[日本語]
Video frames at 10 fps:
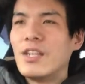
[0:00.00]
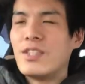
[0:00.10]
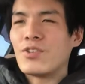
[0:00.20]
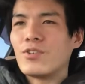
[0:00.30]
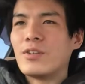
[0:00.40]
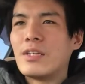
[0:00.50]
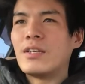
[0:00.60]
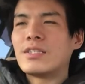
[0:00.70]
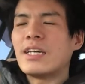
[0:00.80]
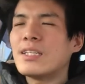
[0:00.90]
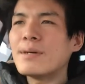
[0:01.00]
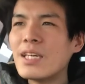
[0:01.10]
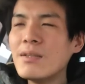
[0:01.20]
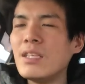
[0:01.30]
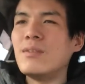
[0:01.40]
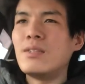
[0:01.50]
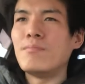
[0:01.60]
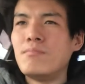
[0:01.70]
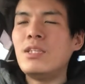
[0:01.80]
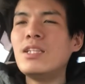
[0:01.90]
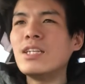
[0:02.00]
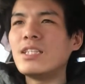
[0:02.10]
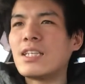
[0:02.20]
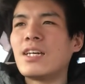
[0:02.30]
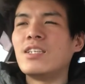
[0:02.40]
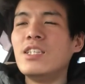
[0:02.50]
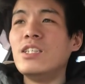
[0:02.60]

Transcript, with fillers: でその埼玉県にみんなにさ